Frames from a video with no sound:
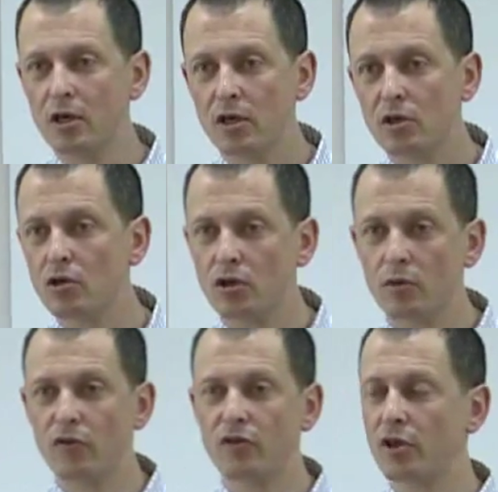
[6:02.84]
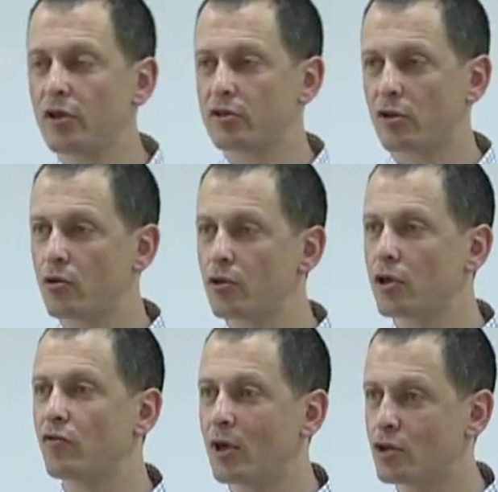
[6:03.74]
но на поведение
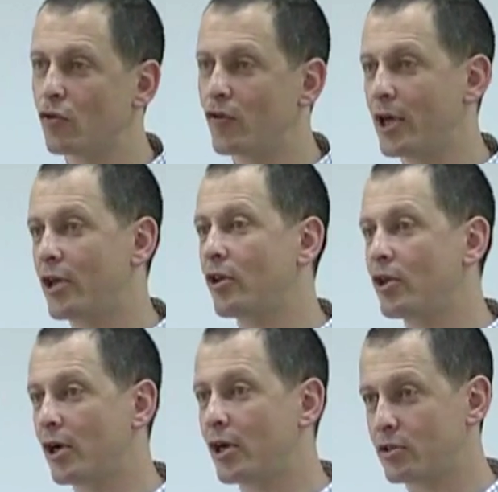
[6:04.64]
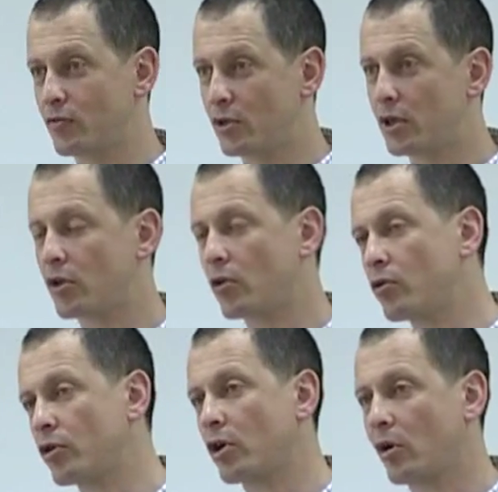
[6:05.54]
сотрудников большого влияния не оказывает. Да,
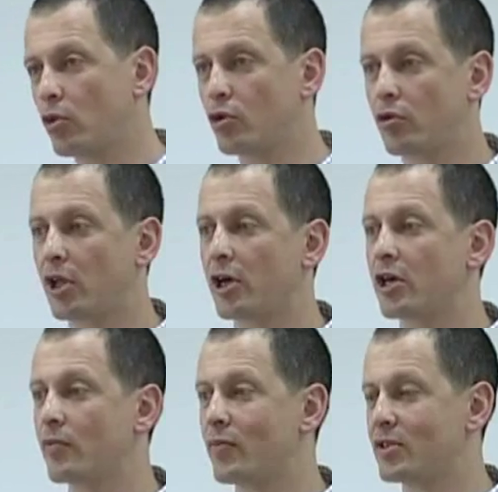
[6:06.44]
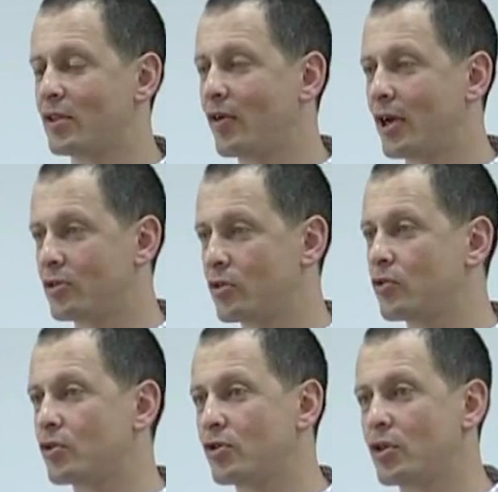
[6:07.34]
сотрудники работают так, как им представляется с
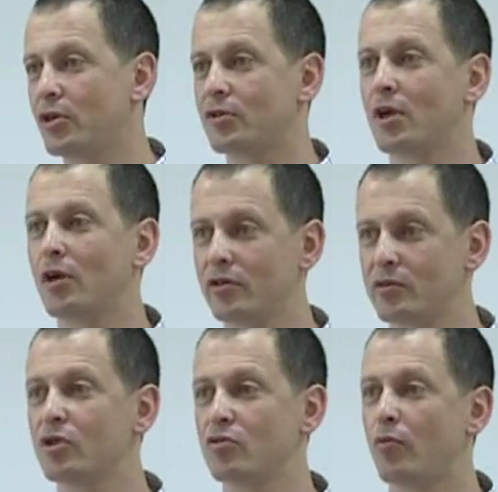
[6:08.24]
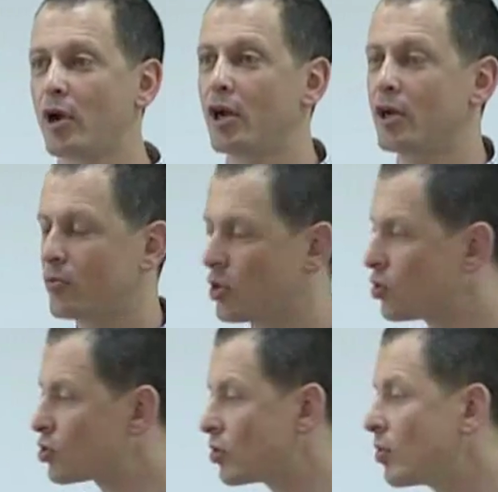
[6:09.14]
точки зрения здравого смысла правильным и
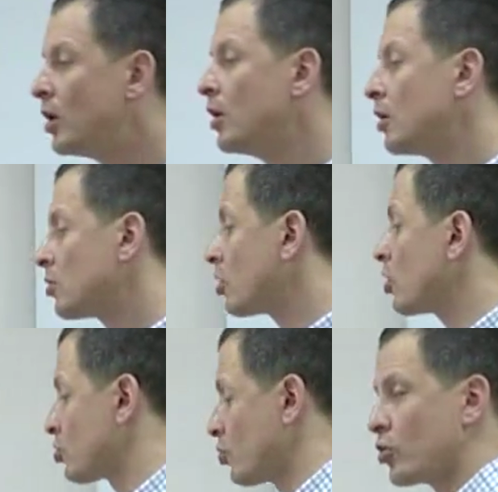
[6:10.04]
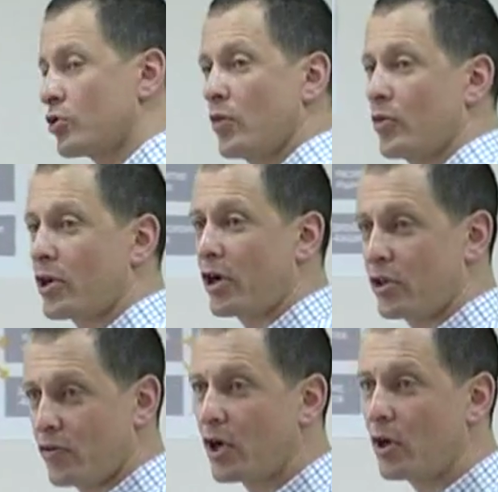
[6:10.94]
нужным, ну я уже беру степень
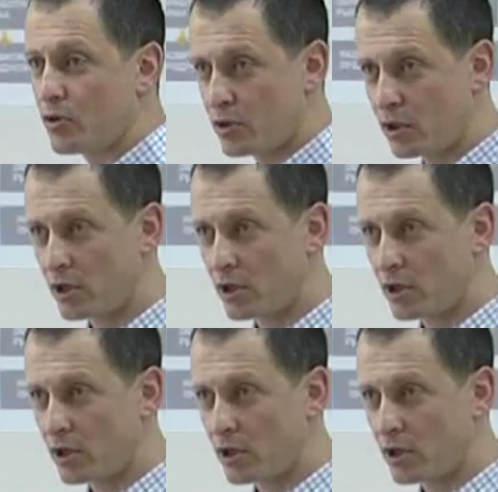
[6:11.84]
крайнего хаоса, да,